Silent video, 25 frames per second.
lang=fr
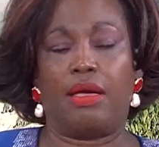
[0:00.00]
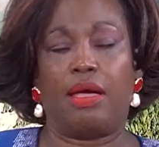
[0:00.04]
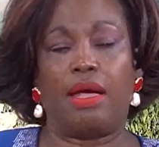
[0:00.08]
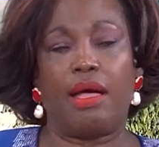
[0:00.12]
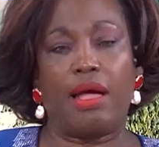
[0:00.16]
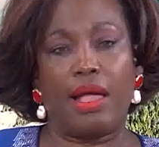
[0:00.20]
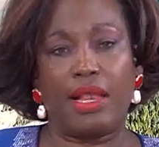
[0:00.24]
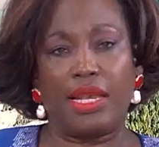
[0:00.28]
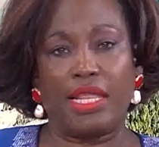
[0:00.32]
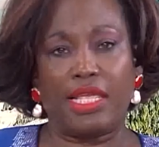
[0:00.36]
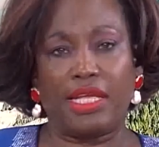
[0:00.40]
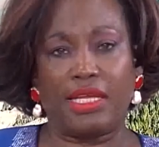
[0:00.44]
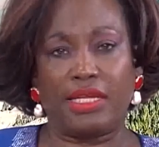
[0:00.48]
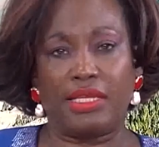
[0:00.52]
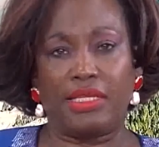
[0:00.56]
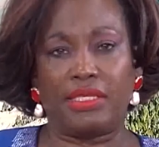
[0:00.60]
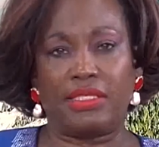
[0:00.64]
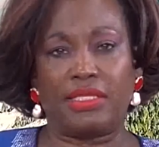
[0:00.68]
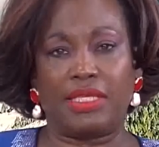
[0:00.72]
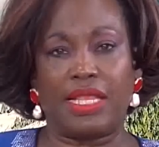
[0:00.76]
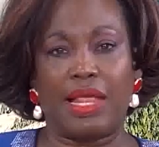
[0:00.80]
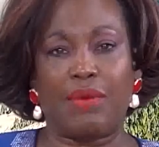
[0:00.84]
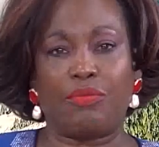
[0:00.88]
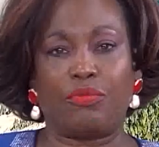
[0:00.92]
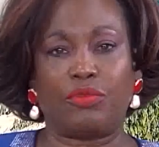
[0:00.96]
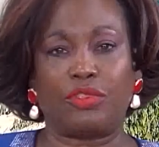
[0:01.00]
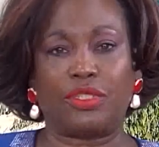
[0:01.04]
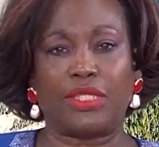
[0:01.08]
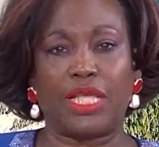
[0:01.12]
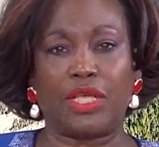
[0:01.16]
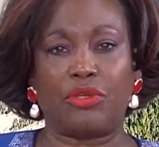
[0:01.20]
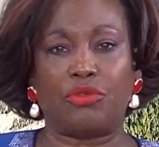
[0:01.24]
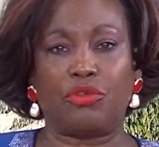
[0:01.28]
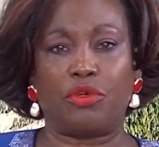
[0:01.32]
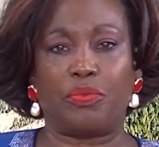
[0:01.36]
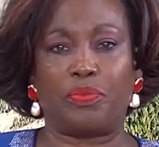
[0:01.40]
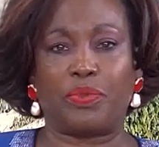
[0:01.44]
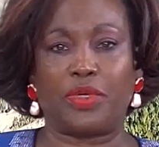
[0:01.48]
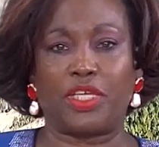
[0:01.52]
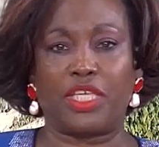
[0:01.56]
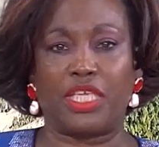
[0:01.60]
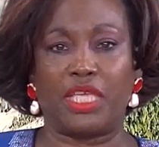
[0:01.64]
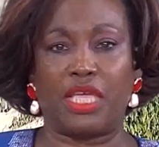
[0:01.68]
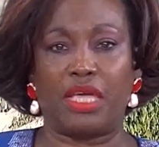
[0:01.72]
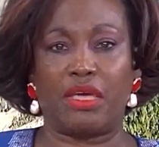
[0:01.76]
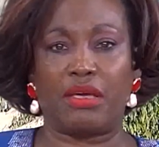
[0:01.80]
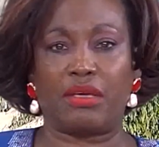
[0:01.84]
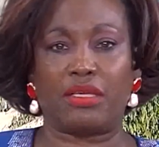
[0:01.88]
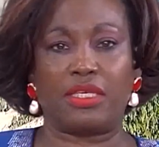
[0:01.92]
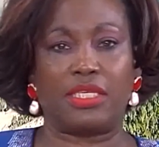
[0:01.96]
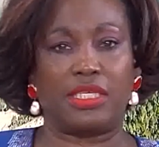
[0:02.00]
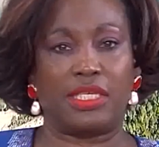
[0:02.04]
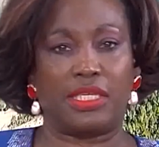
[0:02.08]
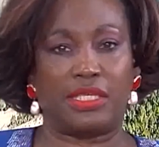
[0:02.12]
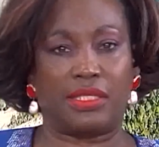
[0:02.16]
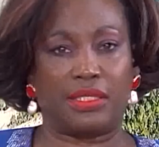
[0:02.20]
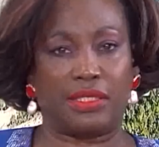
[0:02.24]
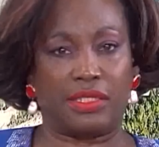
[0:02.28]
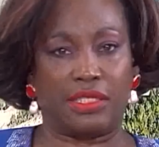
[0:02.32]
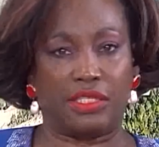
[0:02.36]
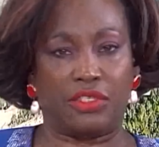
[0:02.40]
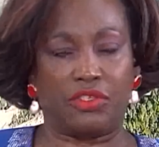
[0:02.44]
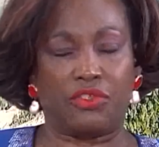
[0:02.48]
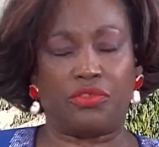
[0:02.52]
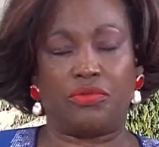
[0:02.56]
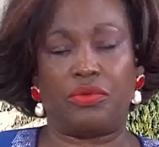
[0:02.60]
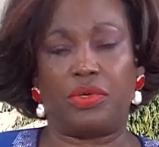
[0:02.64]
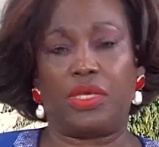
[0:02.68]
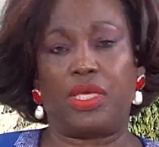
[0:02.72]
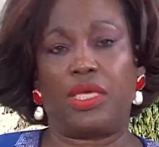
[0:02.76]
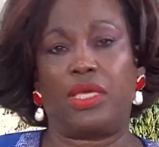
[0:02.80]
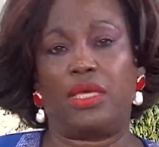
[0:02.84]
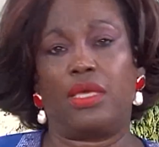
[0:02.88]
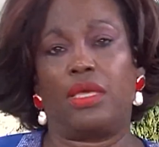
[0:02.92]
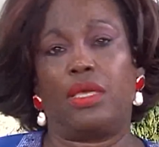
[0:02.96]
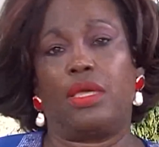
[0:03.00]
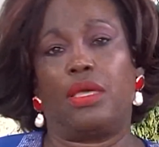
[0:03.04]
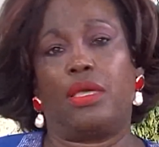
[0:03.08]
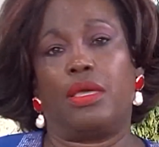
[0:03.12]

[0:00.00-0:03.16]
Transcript: à l'église La Montagne de Prière qui est située